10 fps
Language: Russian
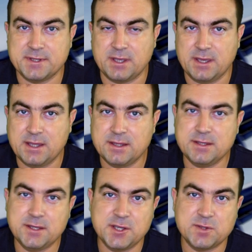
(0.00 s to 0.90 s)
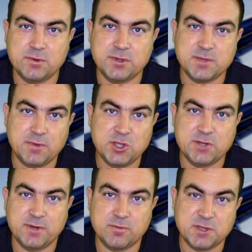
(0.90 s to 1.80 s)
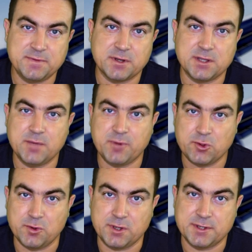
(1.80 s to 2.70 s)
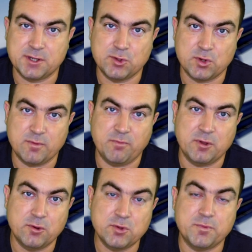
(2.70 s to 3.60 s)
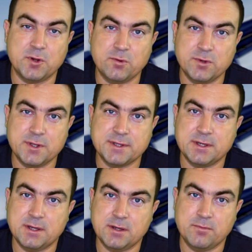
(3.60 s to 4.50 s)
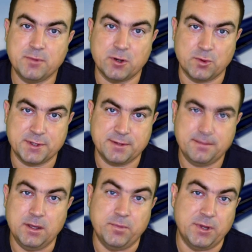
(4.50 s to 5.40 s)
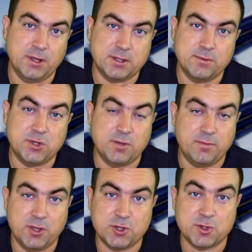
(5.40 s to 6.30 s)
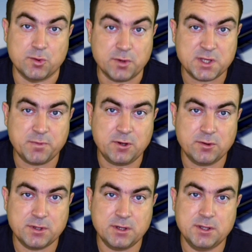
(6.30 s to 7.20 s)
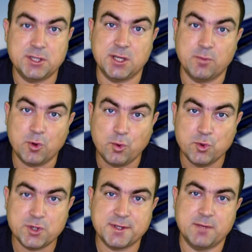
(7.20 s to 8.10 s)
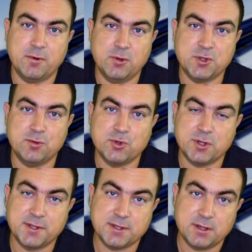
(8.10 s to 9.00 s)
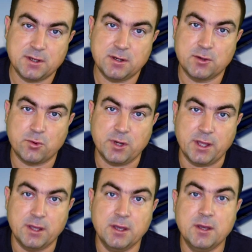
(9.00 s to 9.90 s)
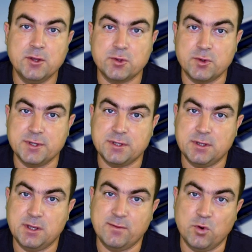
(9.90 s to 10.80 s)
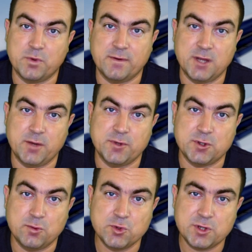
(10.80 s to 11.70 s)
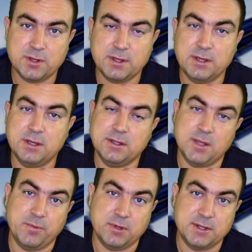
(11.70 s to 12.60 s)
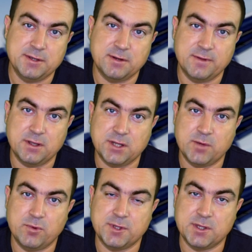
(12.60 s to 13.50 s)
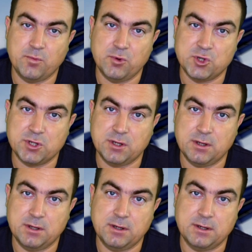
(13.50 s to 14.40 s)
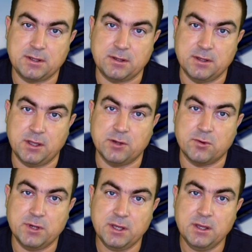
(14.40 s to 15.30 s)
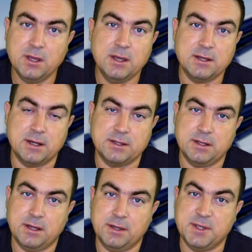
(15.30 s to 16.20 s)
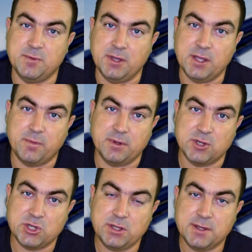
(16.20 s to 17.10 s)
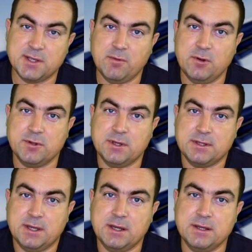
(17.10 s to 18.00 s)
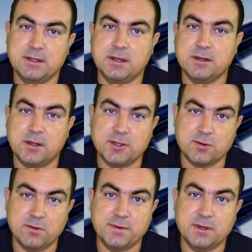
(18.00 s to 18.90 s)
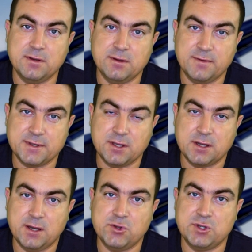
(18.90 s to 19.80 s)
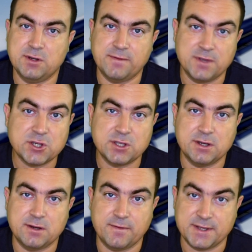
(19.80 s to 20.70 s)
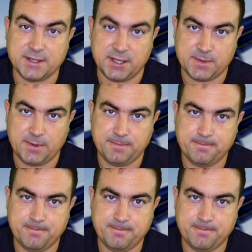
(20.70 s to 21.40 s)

постоянно действуют изменчивые атмосферные потоки, с которыми пилоту приходится бороться. И при этом, чем меньше скорость полета, тем хуже самолет слушается рулей. То есть его управляемость хуже, и для пилотирования требуется больше отклонения рулей, как для изменения положения самолета, так и для корректировки возникающих внешних воздействий.